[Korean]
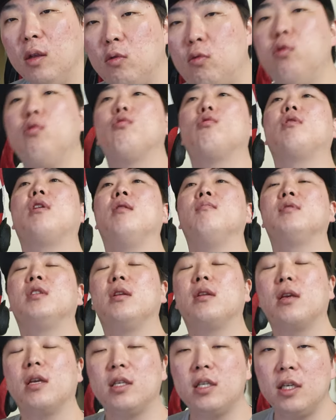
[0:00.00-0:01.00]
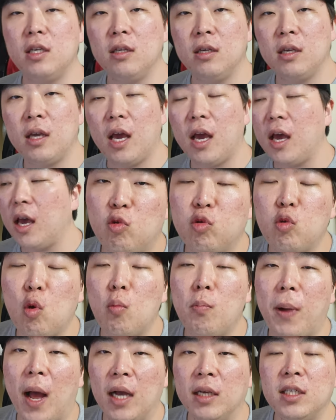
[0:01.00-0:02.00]
툭 하면서 이렇게 치는 게
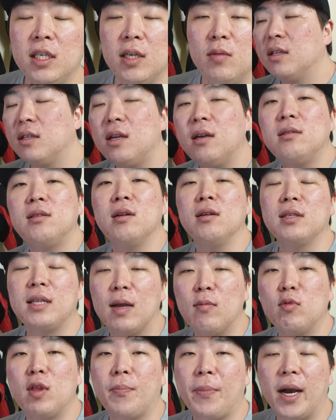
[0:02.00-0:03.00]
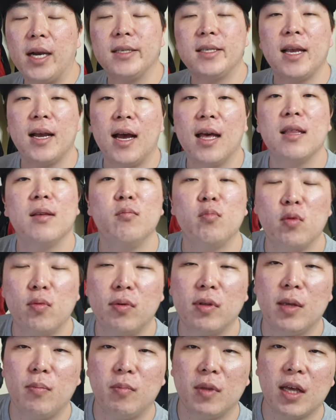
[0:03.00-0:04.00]
구동 방식 특성 때문에 발생하는
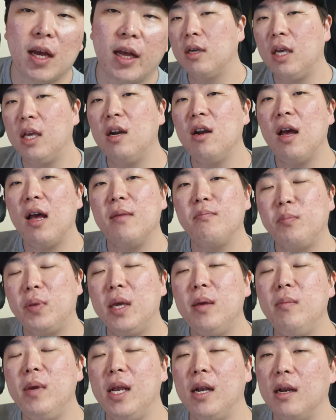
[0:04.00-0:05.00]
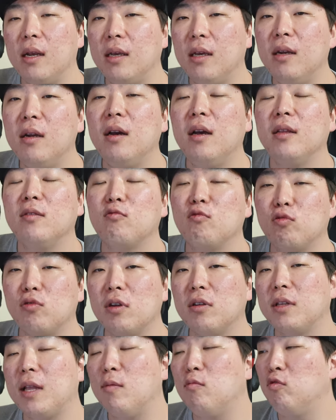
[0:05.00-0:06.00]
부분입니다. 이러한 비밀, 이러한
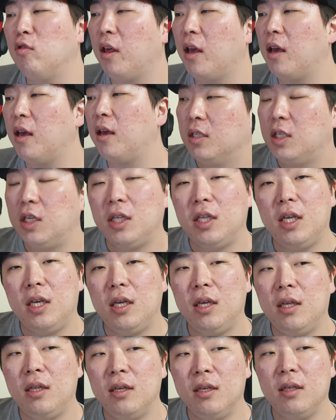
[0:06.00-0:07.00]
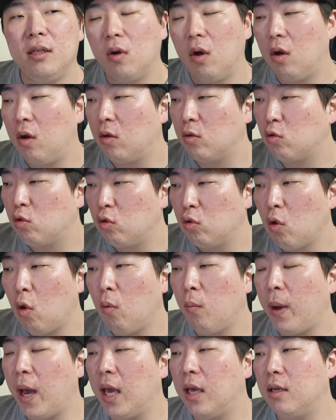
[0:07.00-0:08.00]
구성 때문에 CT는 어,
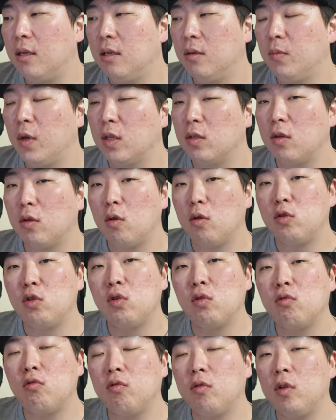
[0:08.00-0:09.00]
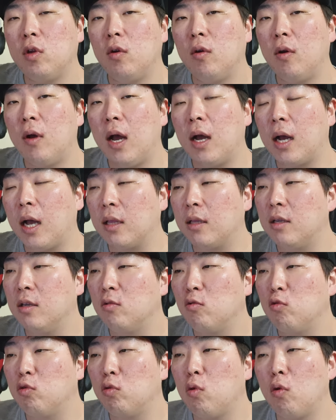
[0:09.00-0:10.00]
수동 바이크면서도 스쿠터와
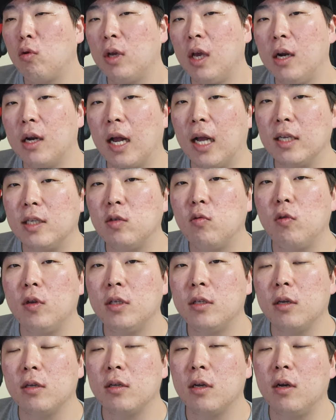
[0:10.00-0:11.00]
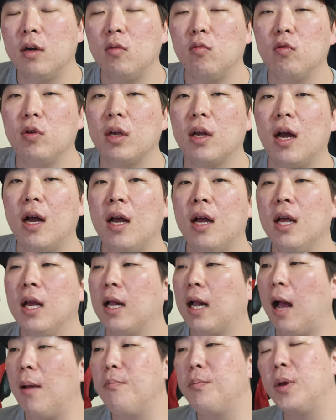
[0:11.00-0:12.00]
같은 구동계를 가지고 있어서 우리가
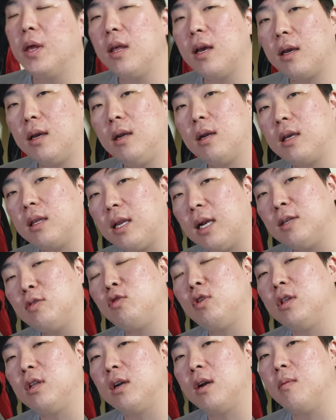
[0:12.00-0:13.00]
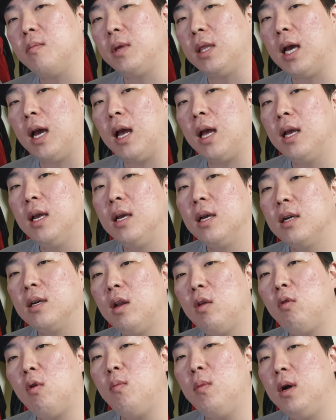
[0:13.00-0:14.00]
간편하게 이렇게 탈 수 있는 겁니다.
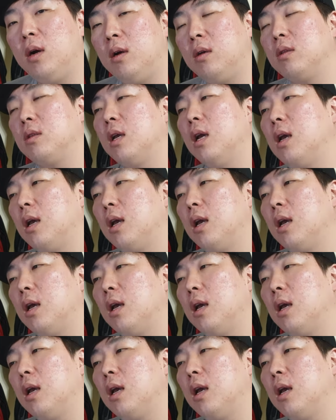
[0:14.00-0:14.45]
그리고 뭐